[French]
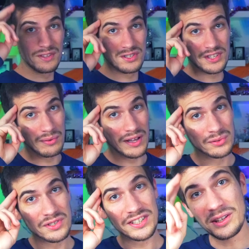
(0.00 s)
Salut à
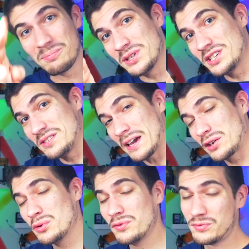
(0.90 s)
tous, c'est p j'espère
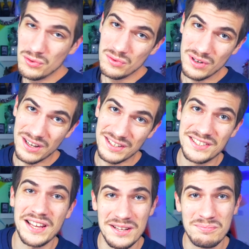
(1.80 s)
que vous
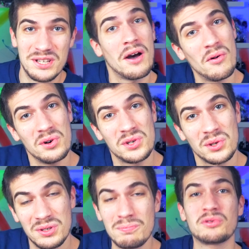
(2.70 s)
allez bien
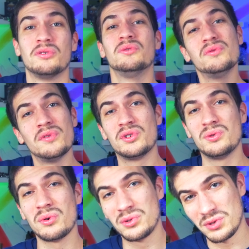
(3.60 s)
aujourd'hui pour ce nouveau
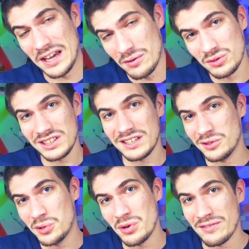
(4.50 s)
jour du calendrier
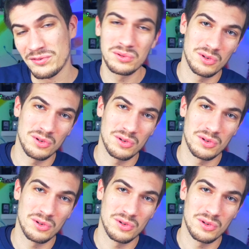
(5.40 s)
de la vente